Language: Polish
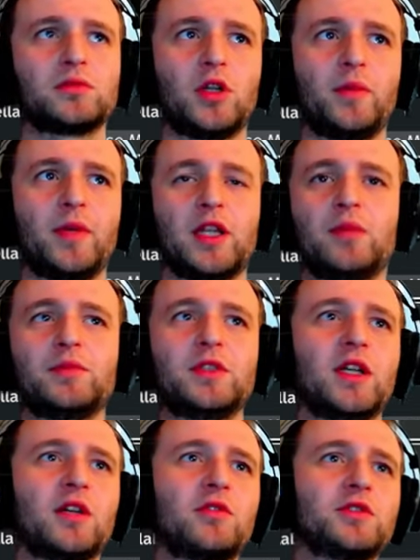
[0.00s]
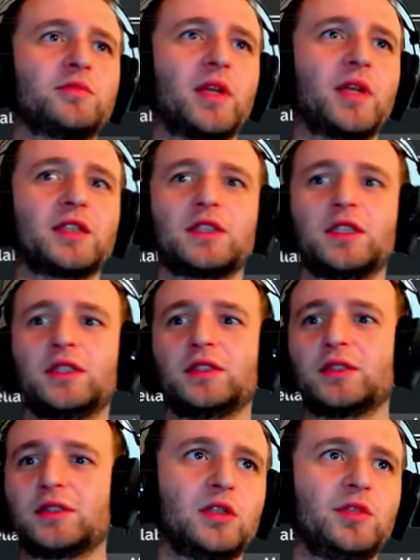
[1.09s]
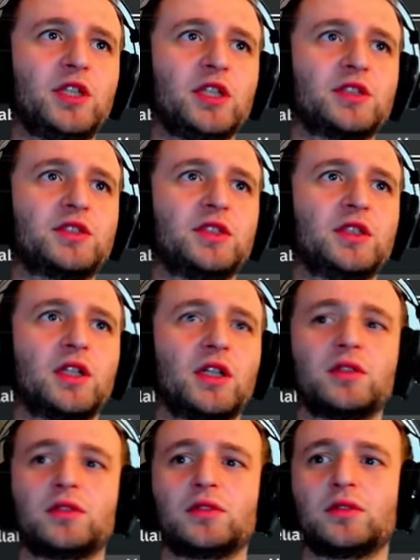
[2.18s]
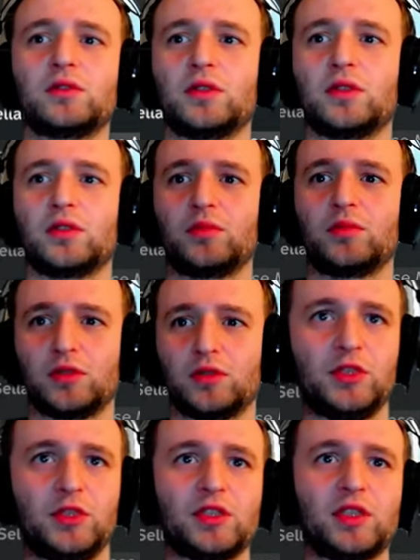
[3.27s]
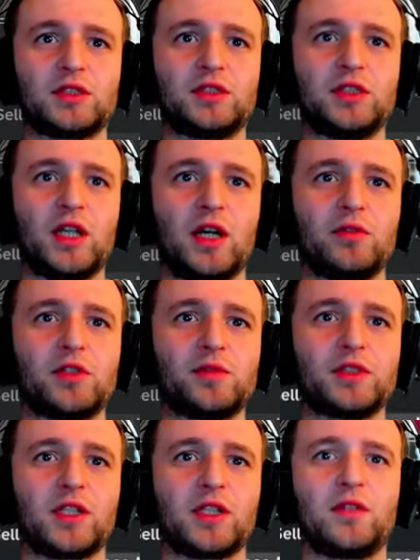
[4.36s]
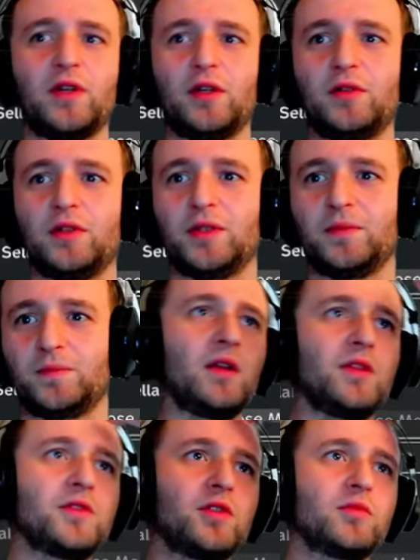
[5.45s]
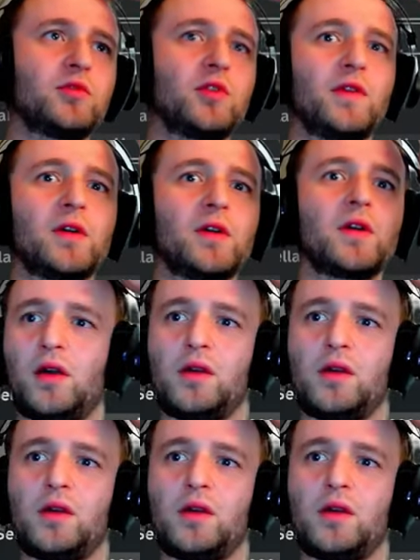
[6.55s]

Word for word: To ma dla mnie jakąś pracę. Ty mi Raz też znika. No dobra. Mi też tak znikało, że przeskakiwało, nie? Ale się odbugowało.